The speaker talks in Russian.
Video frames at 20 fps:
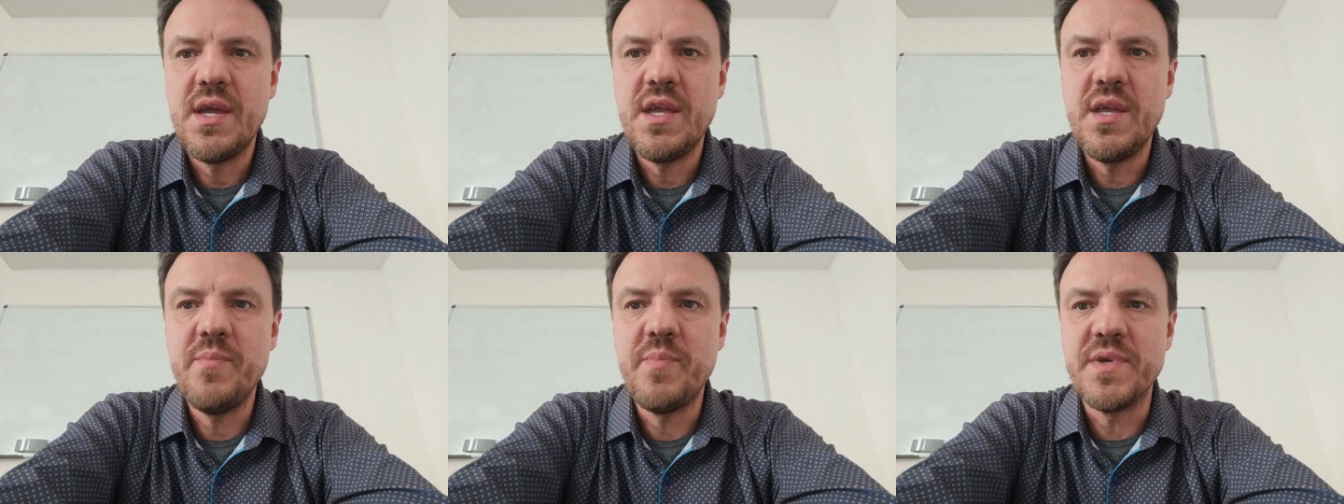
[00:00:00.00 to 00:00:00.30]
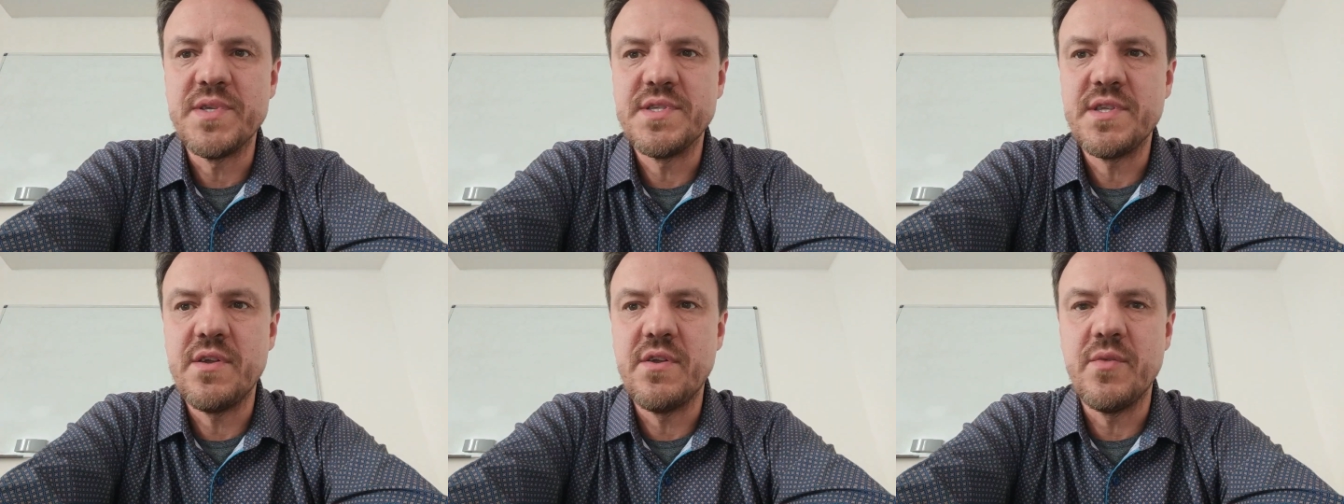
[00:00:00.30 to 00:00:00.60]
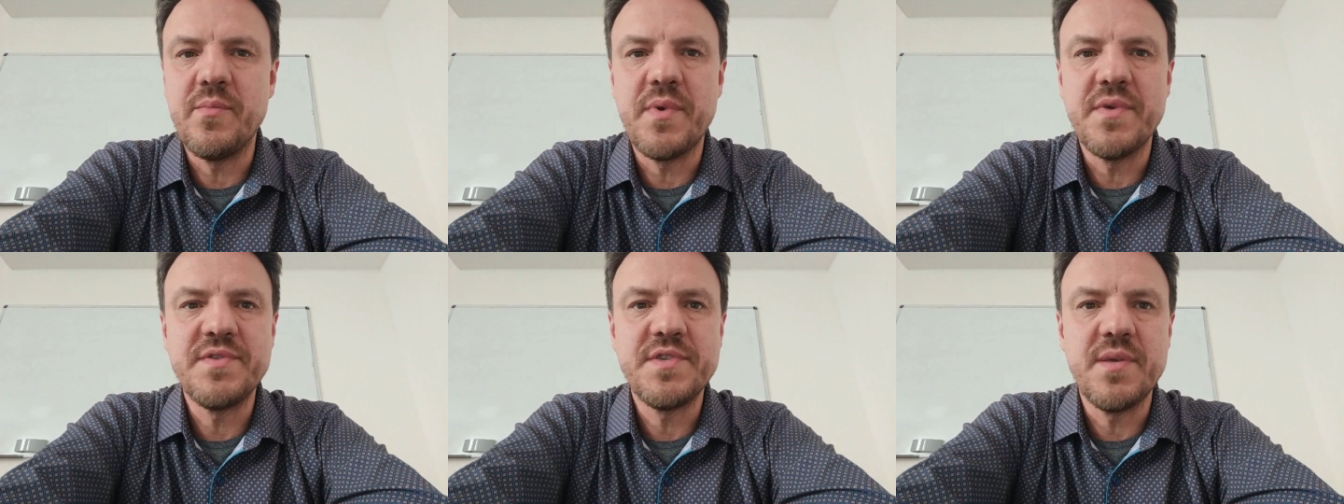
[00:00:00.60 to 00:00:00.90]
и
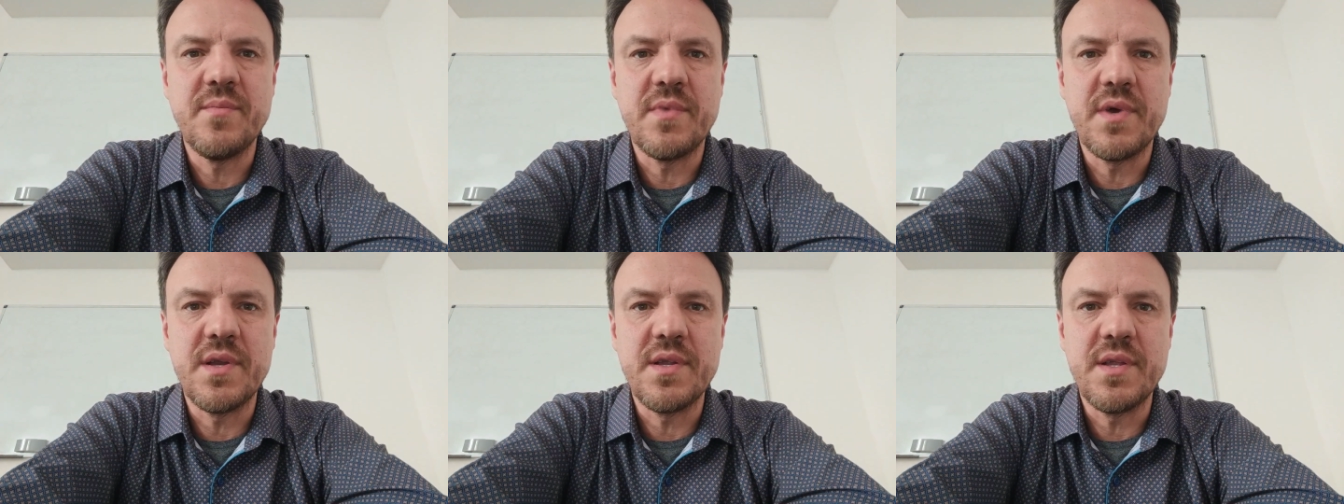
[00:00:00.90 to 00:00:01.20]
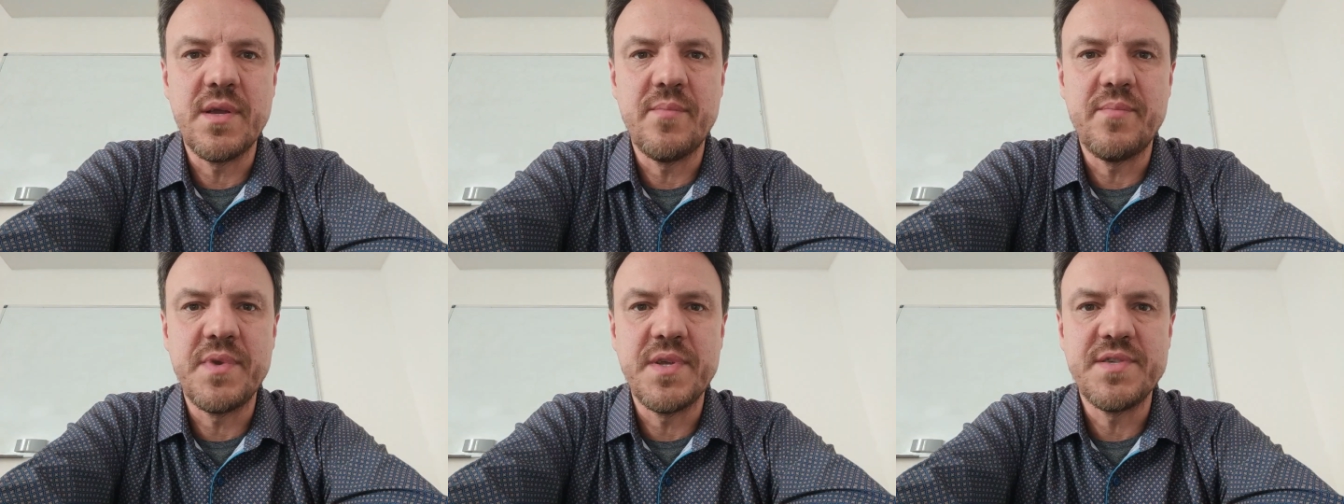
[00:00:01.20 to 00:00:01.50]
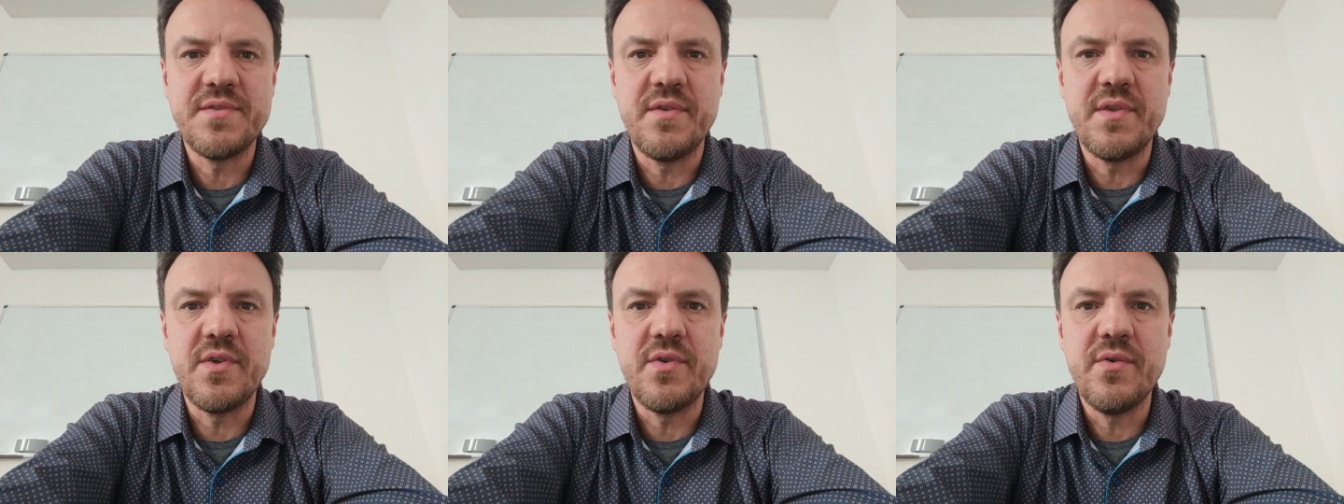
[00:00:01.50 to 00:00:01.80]
поставил по всем городам
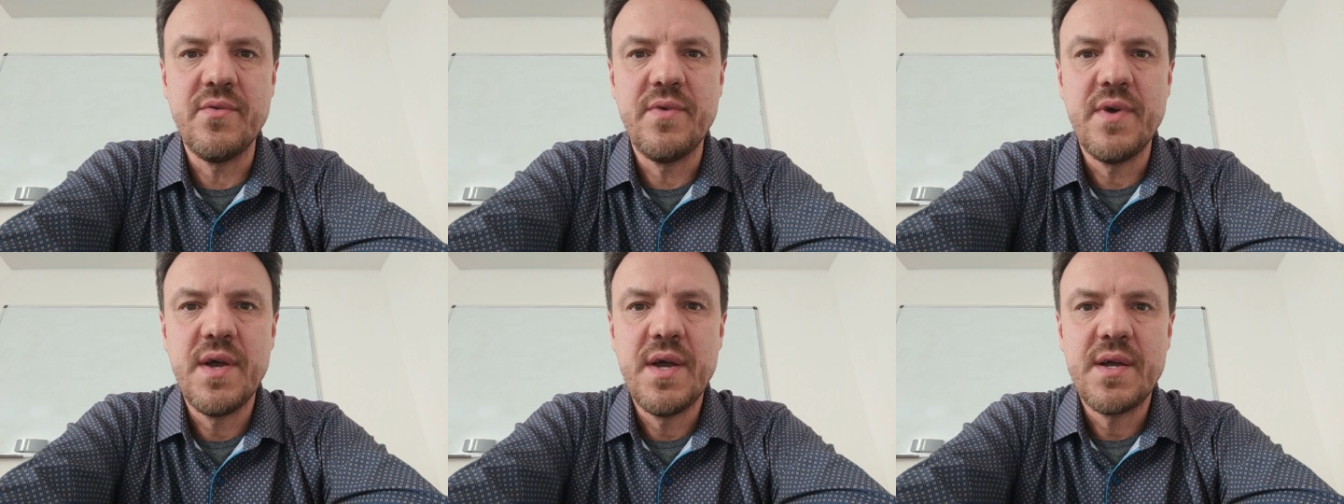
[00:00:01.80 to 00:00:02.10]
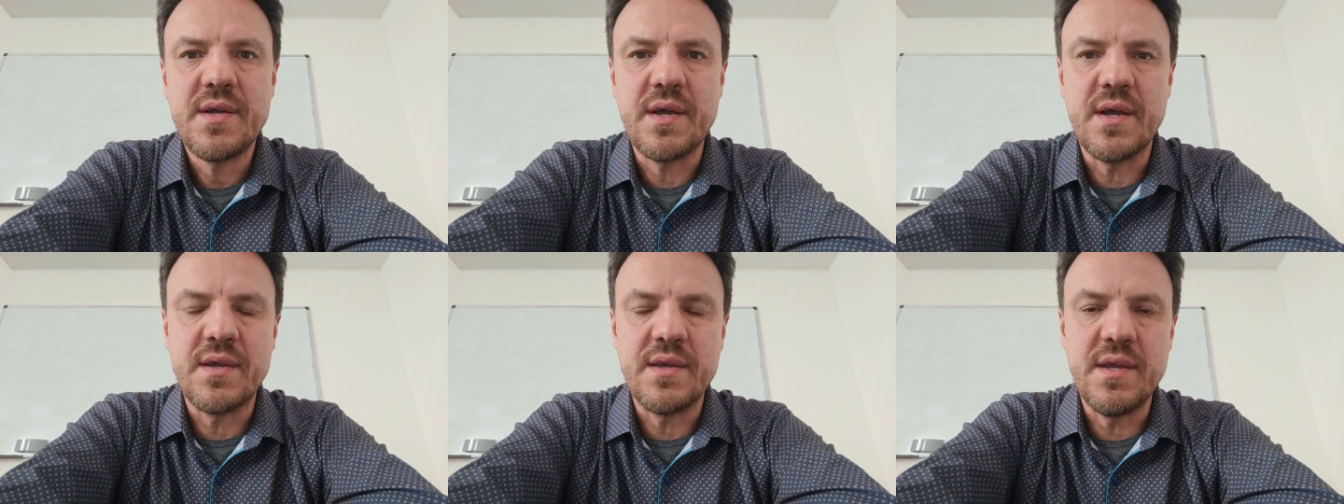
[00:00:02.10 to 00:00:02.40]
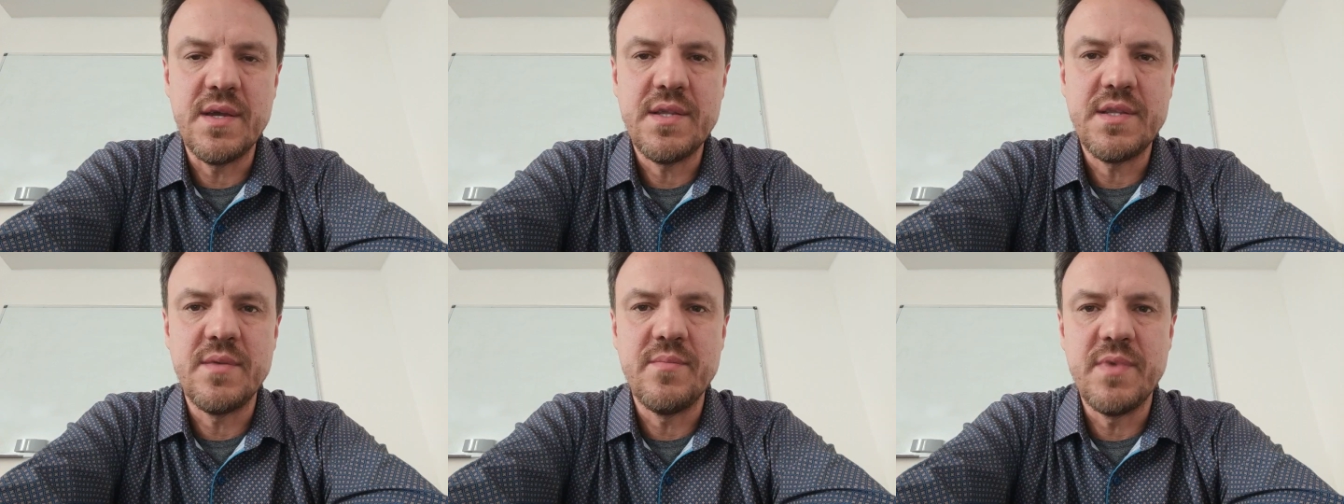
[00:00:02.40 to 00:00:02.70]
пресвитеров, как
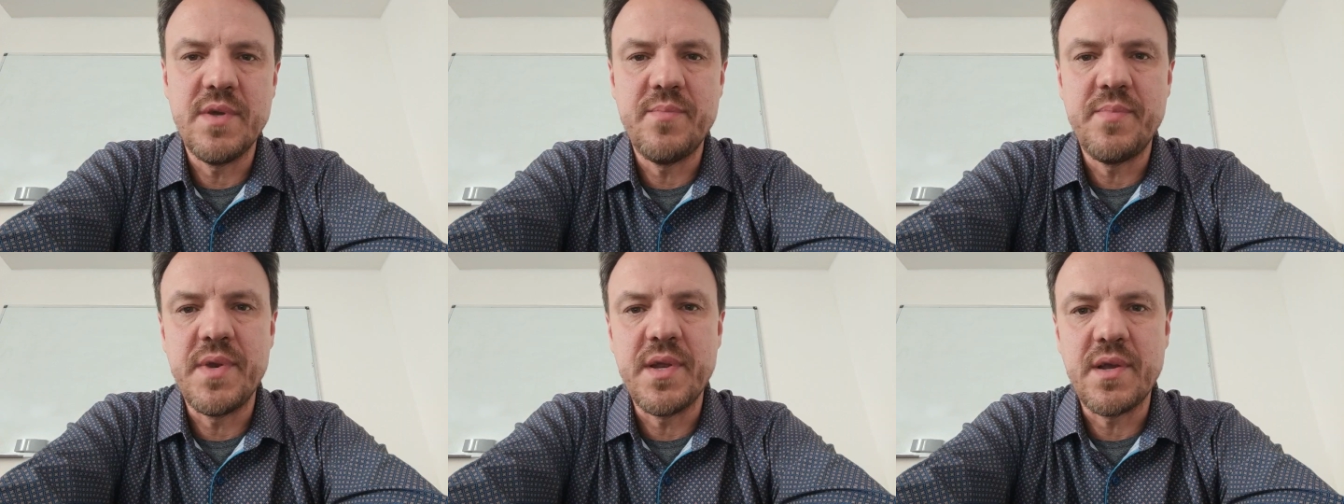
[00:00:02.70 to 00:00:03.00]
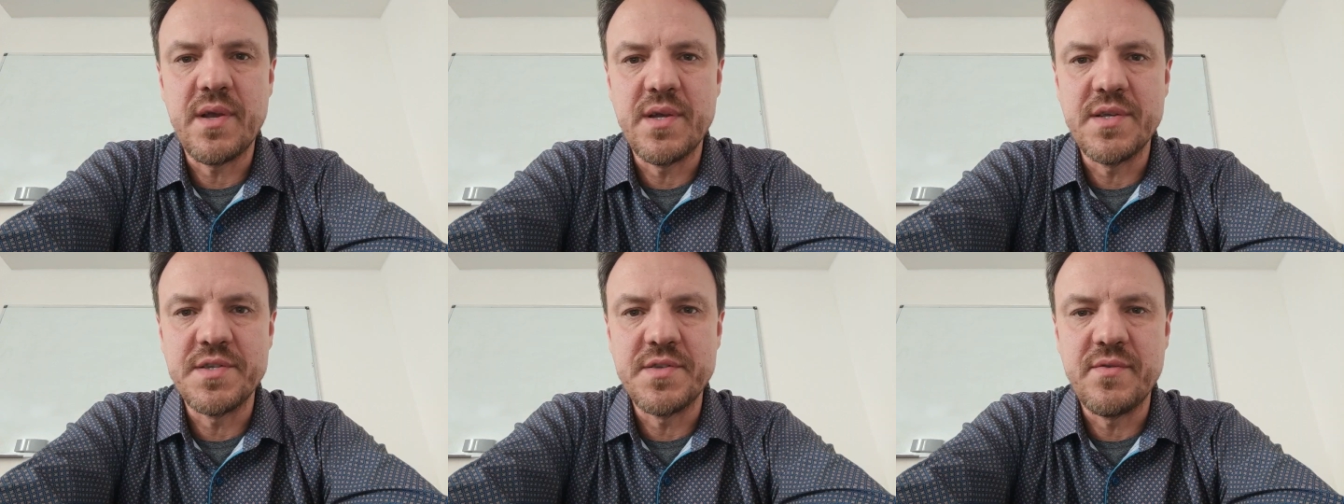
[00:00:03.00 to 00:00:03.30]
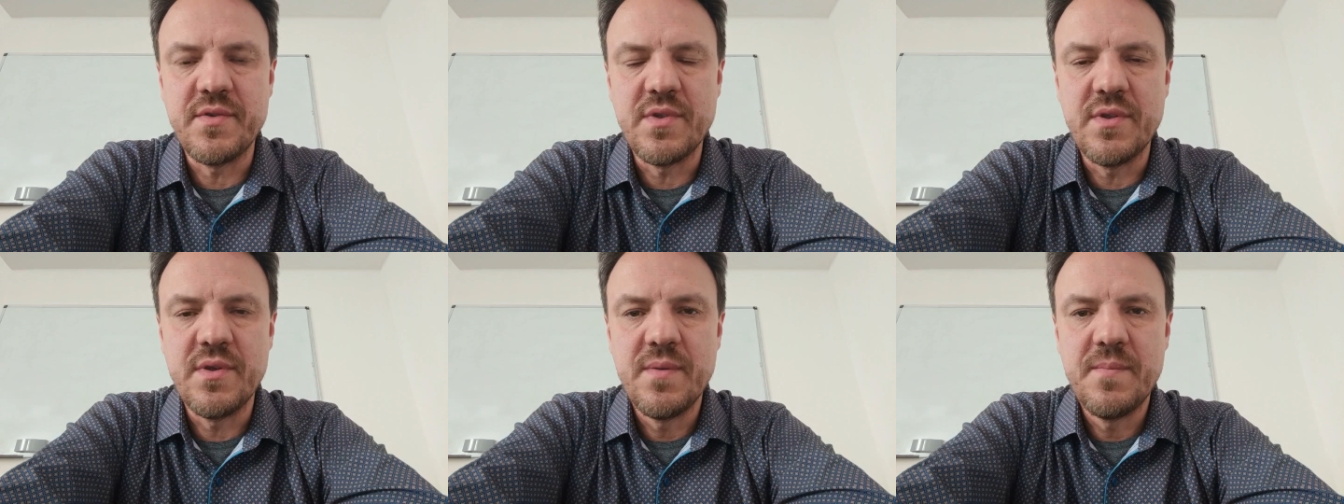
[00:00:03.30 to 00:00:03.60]
я тебе
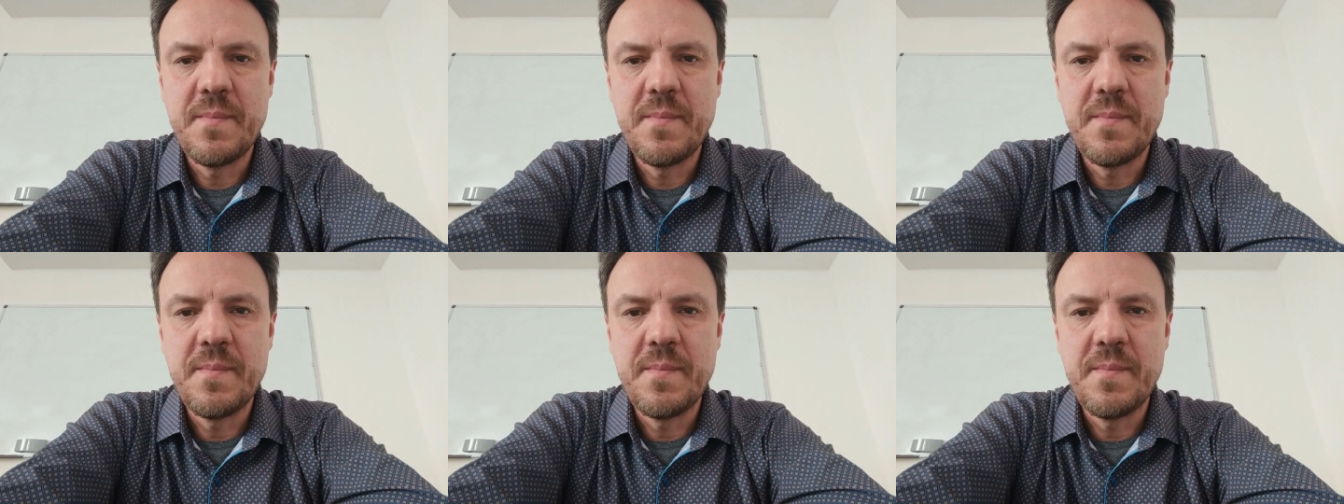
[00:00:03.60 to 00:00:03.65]
приказывал.